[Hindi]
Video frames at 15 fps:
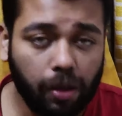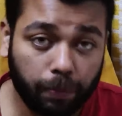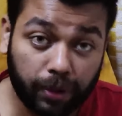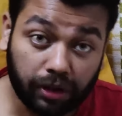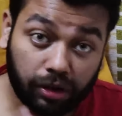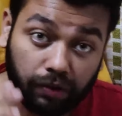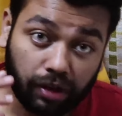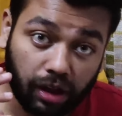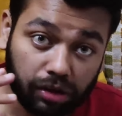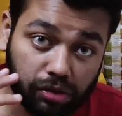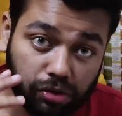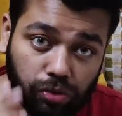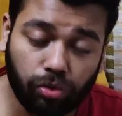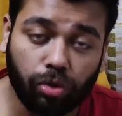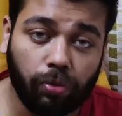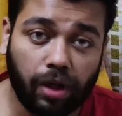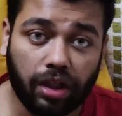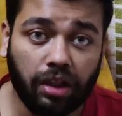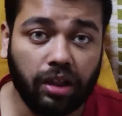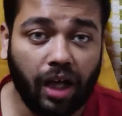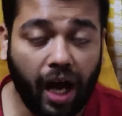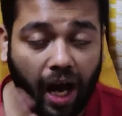पृथ्वीराज
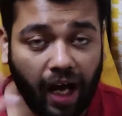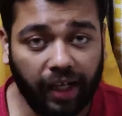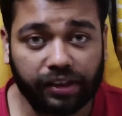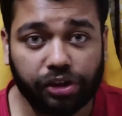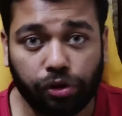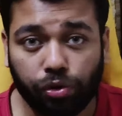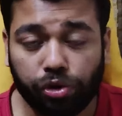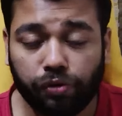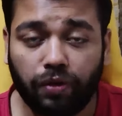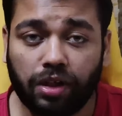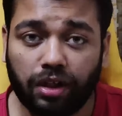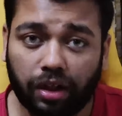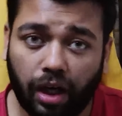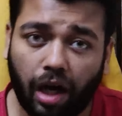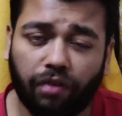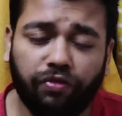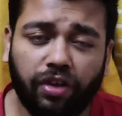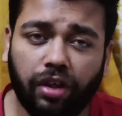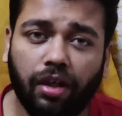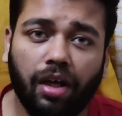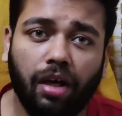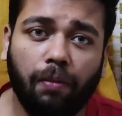सुकुमारन एज यूजुअल
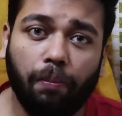काफी